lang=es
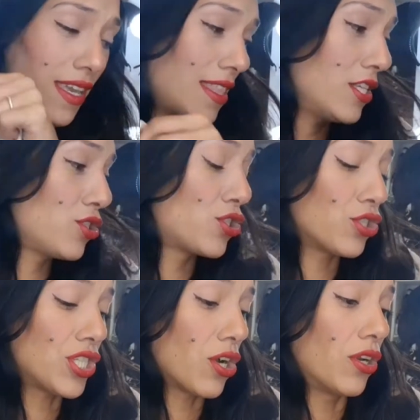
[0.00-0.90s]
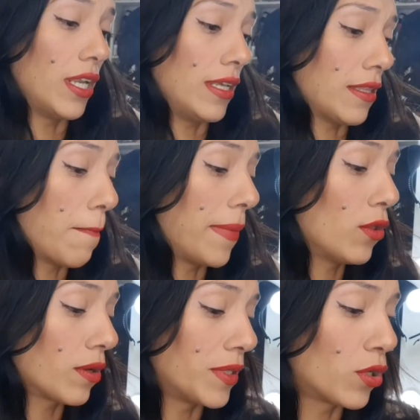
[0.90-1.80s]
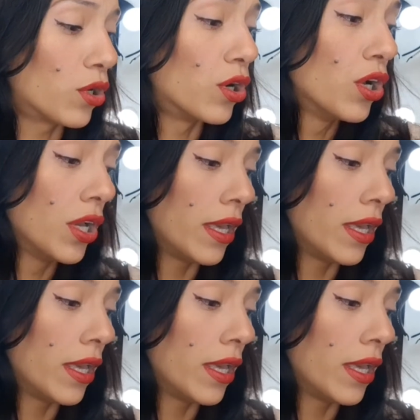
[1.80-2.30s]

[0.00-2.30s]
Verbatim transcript: Quedé chocha con el estampado que me tocó.